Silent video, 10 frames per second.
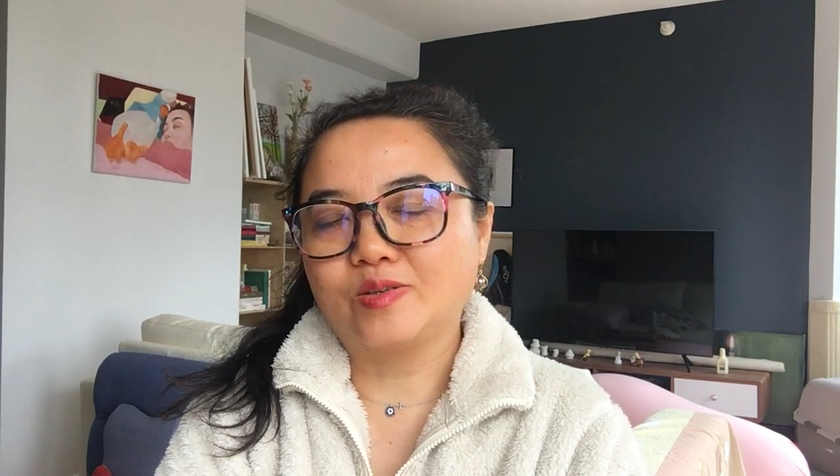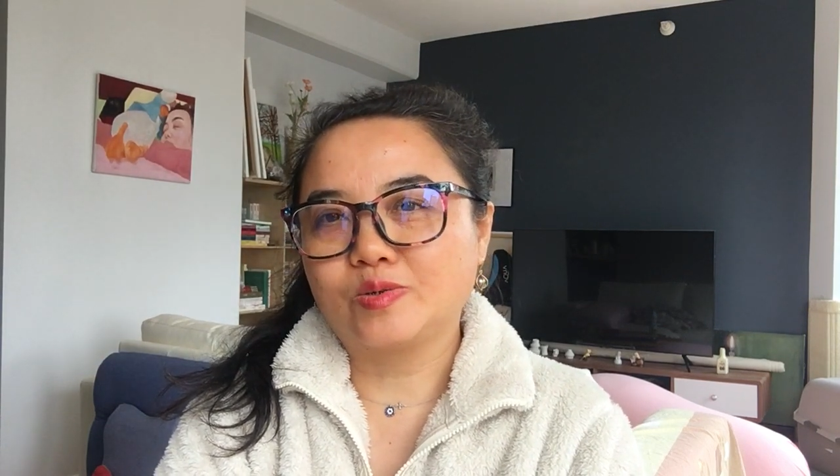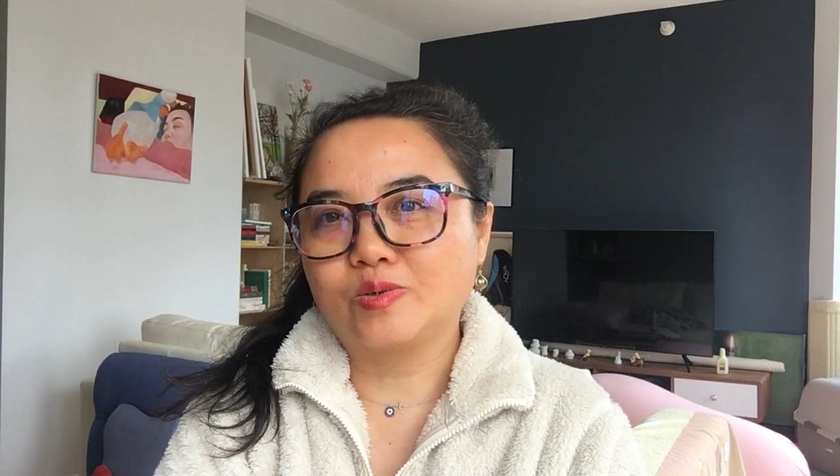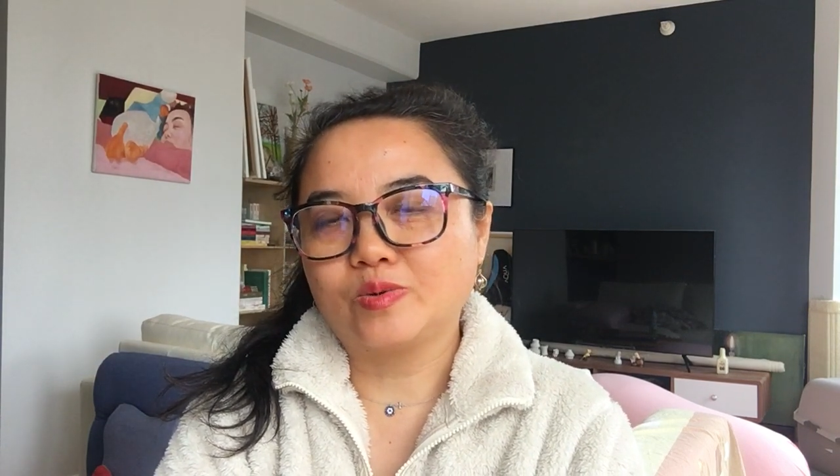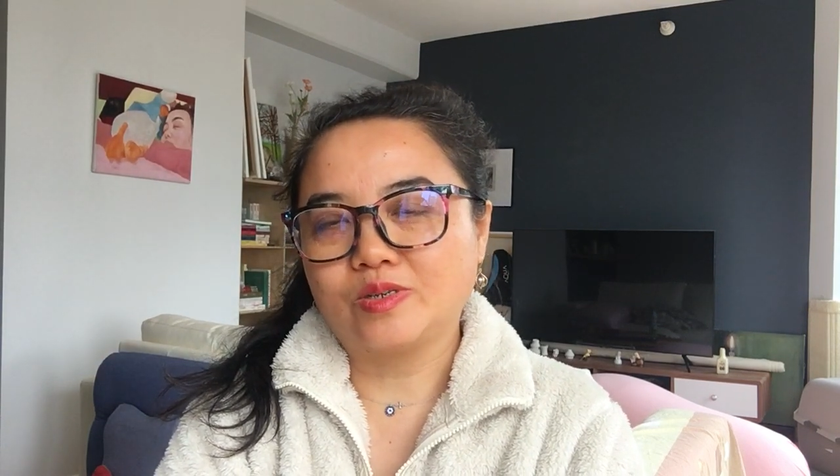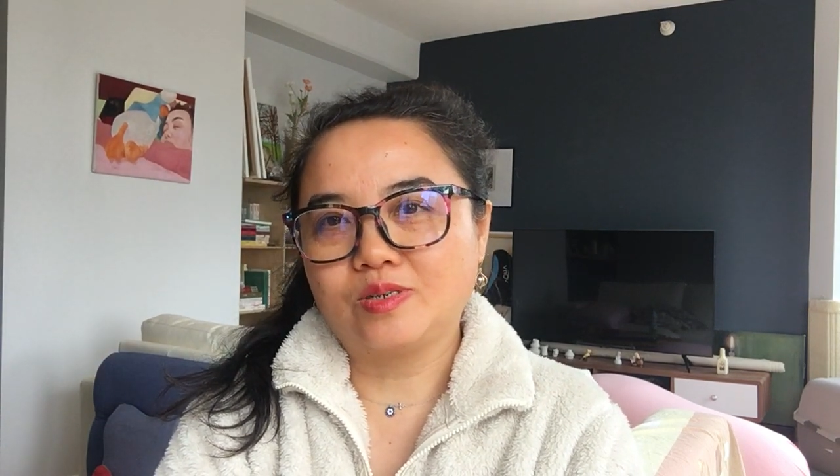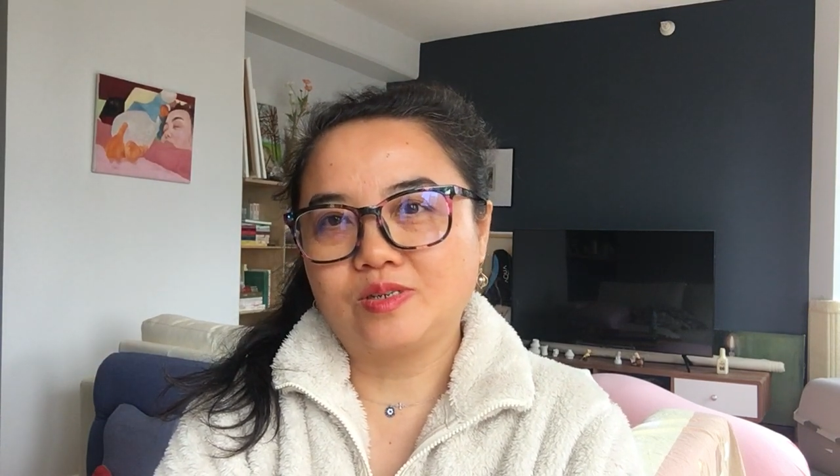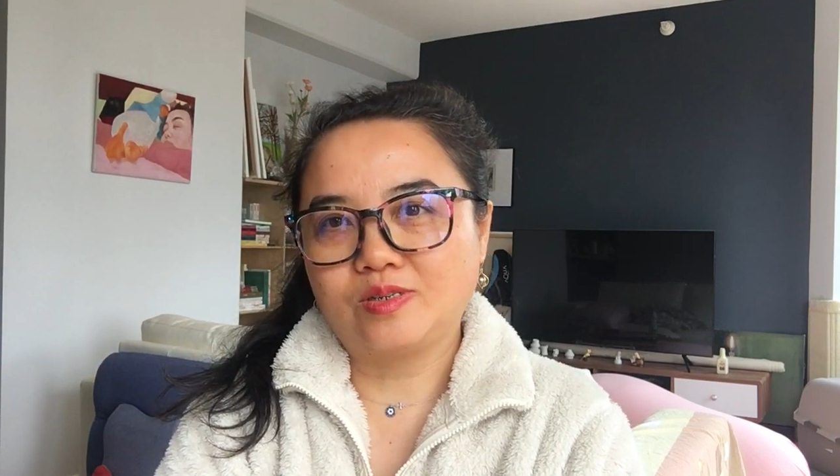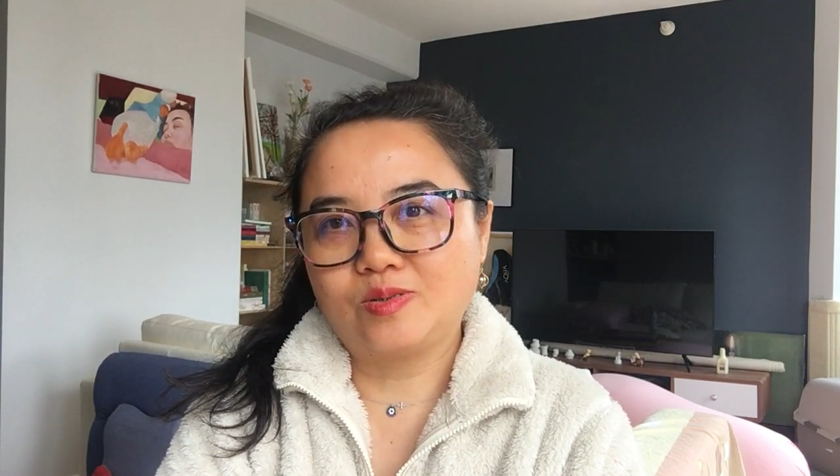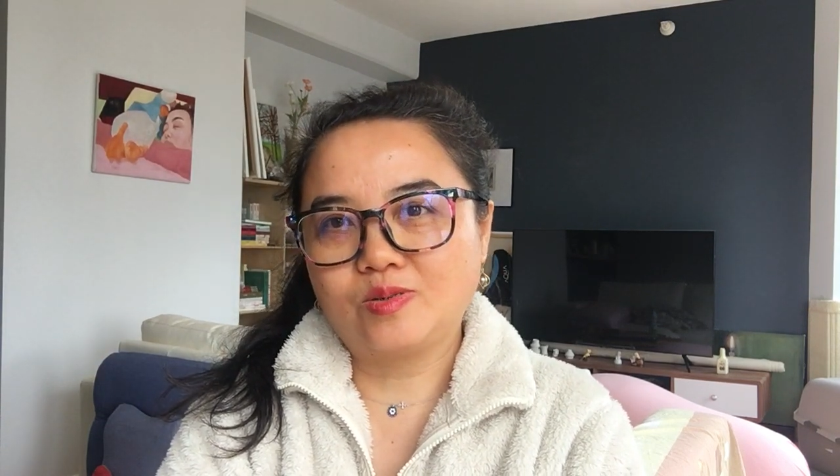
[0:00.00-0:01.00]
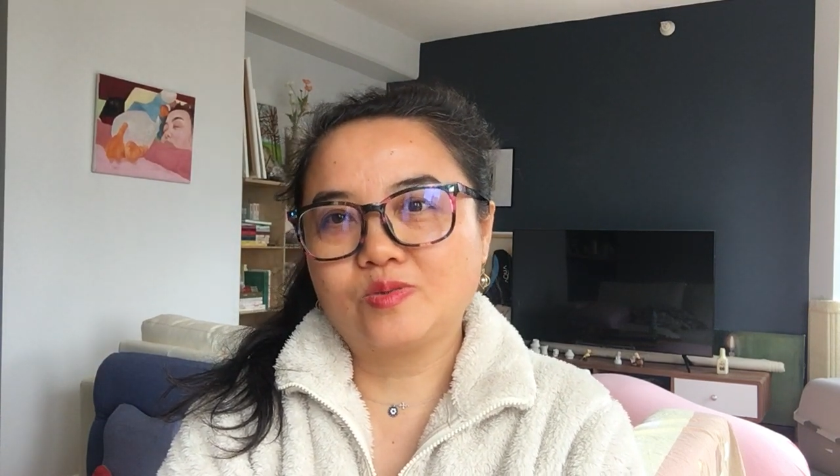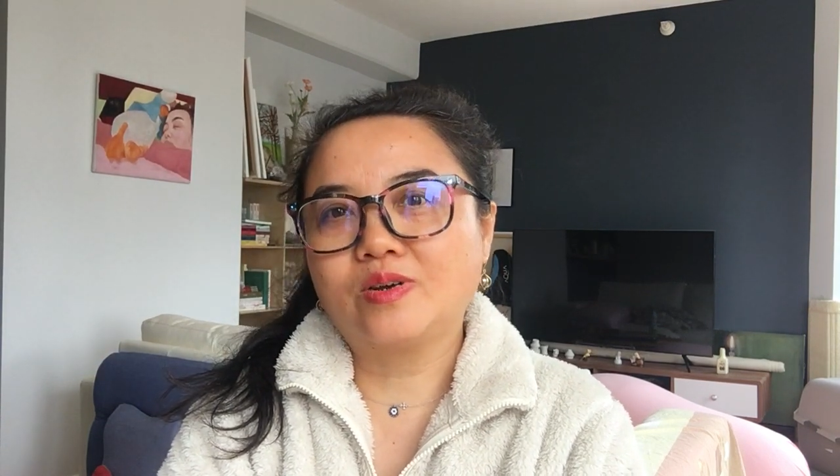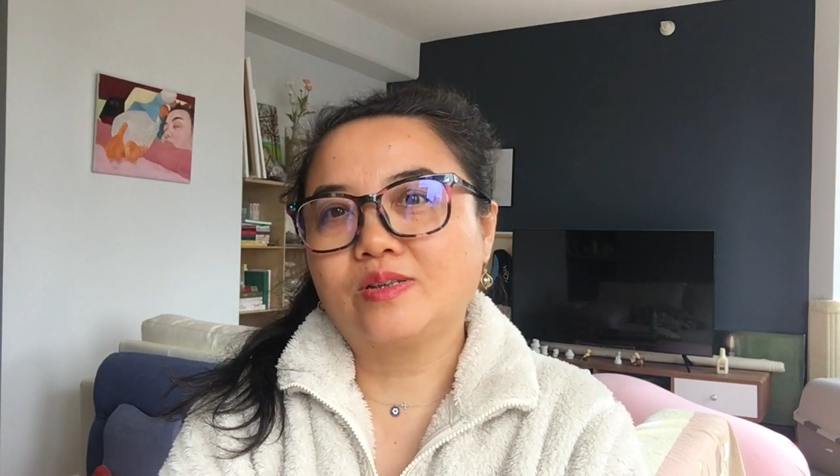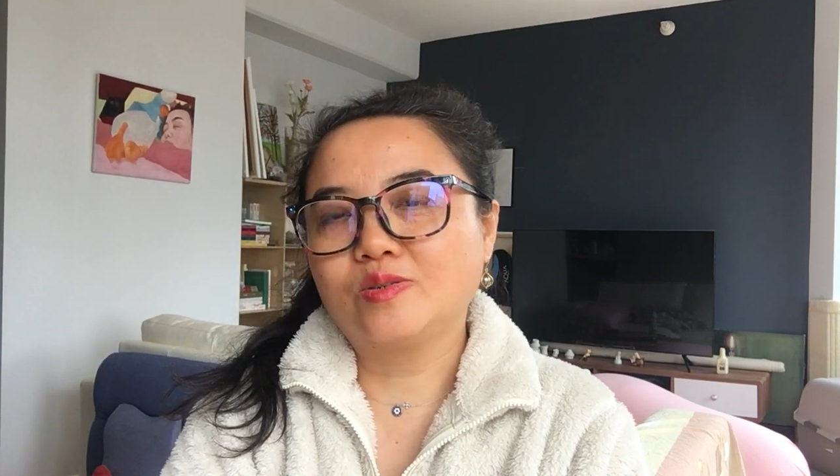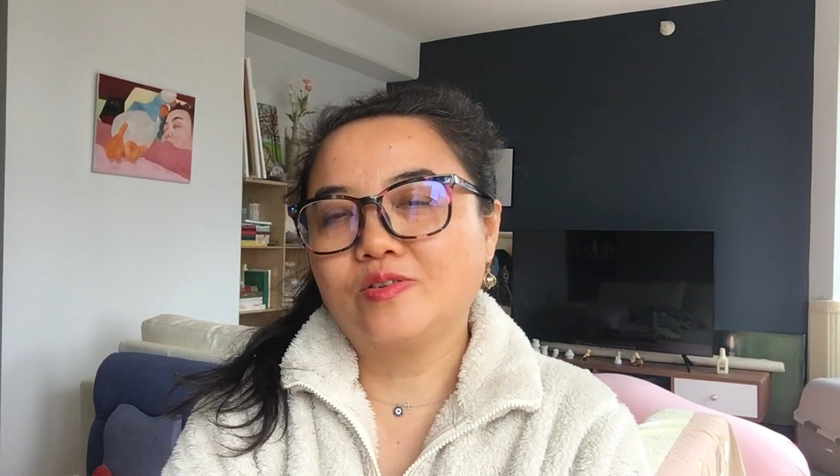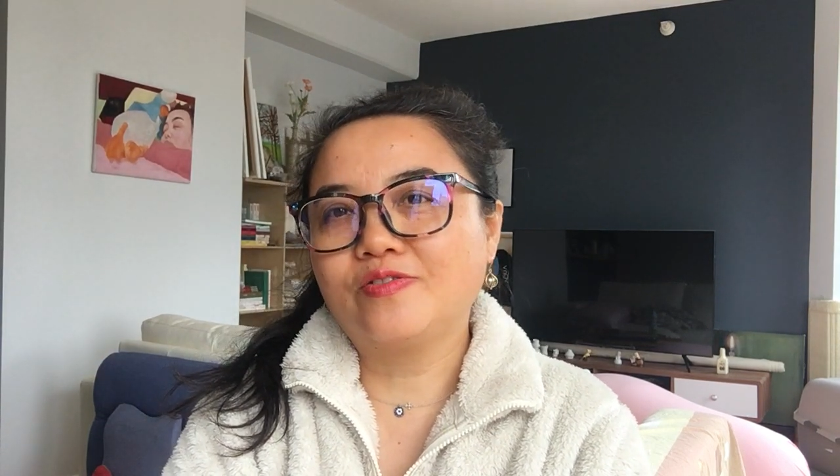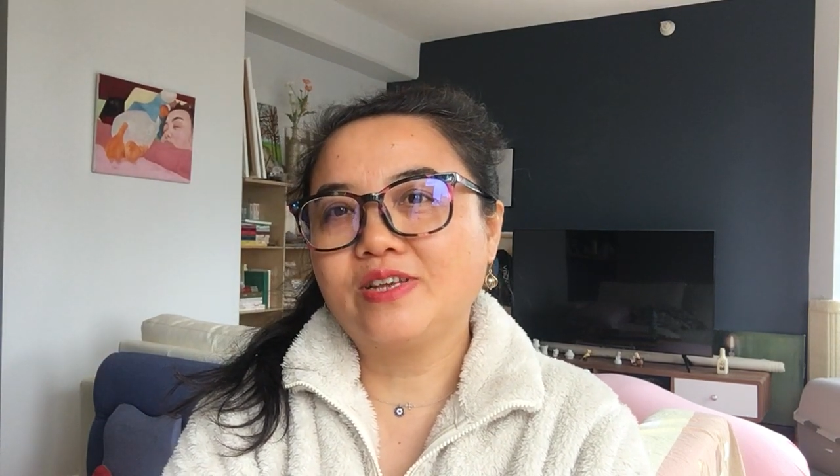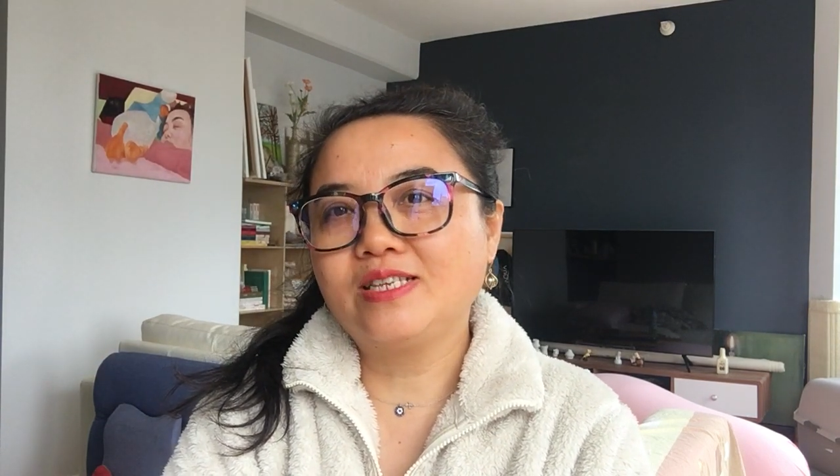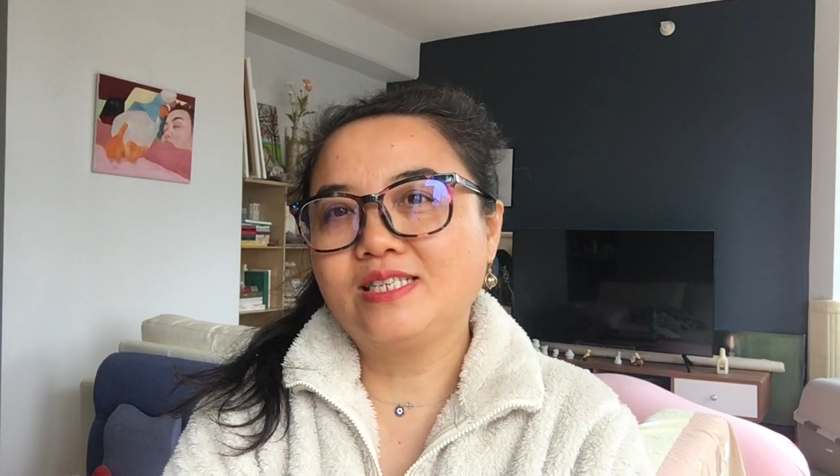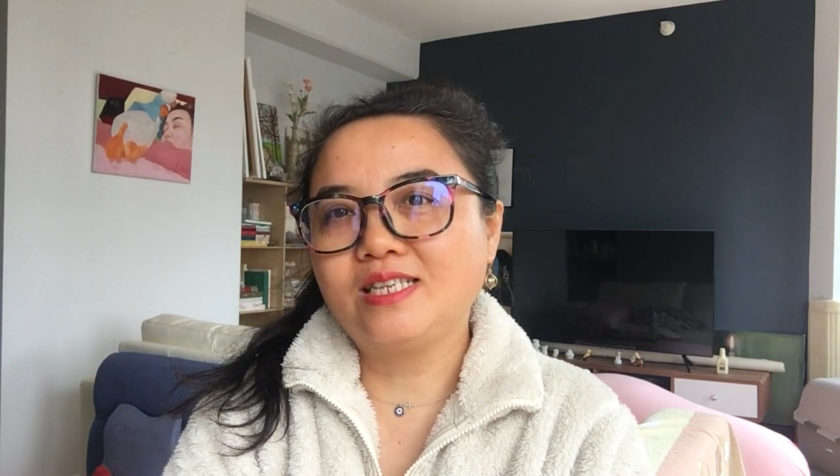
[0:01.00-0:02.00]
就是我去做做
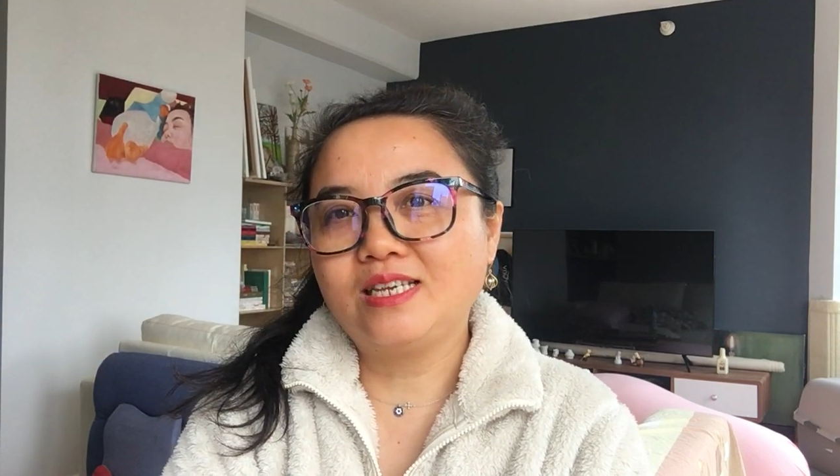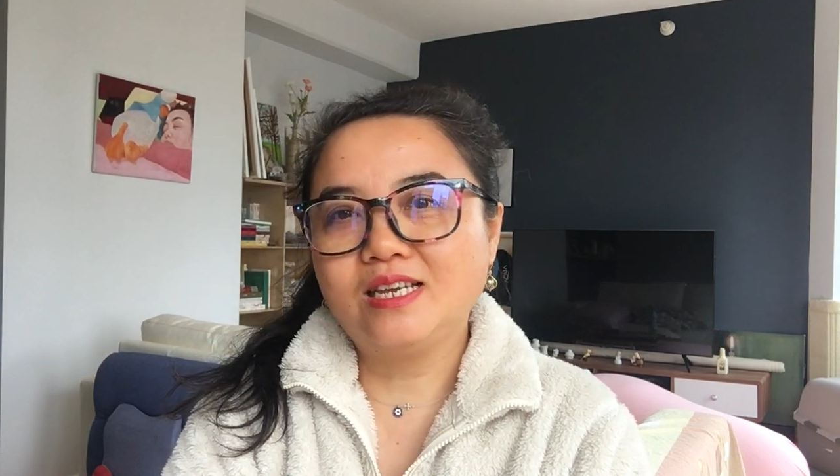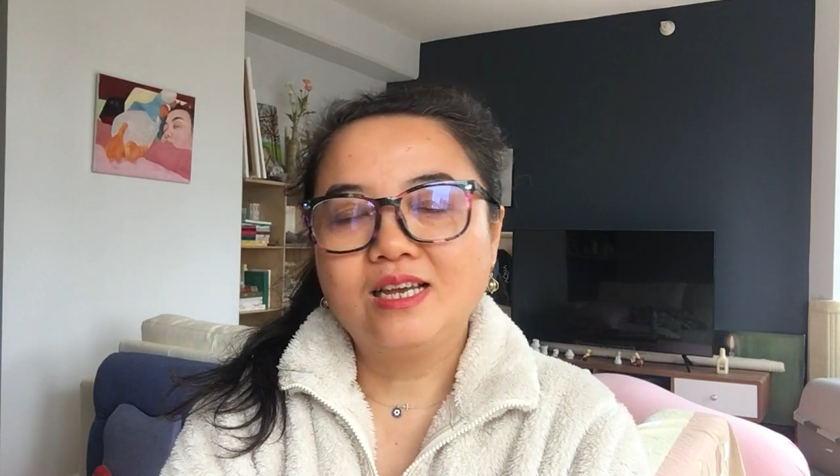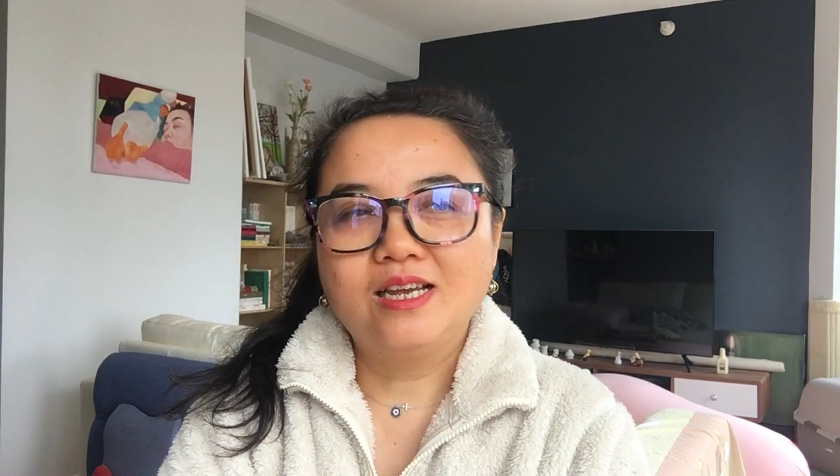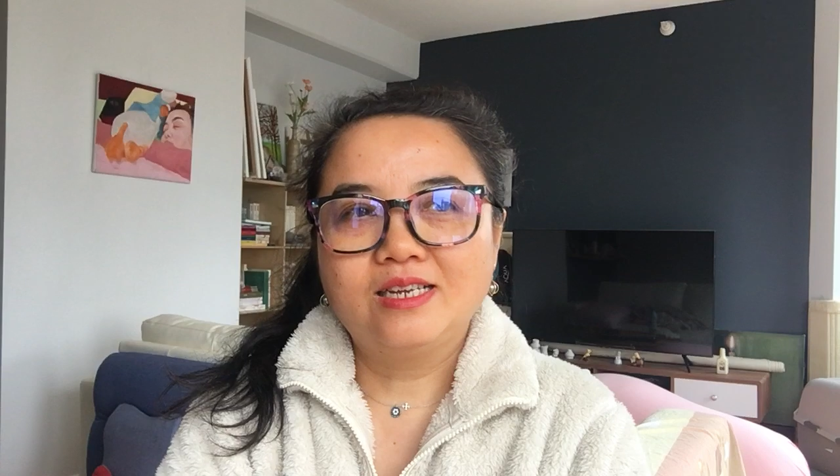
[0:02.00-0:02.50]
分析，